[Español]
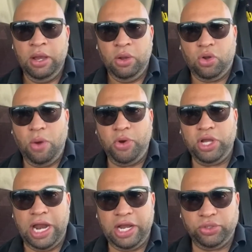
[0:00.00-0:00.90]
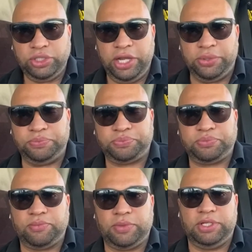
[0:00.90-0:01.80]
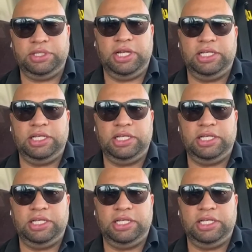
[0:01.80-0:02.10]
¿Cómo yo la negocio? De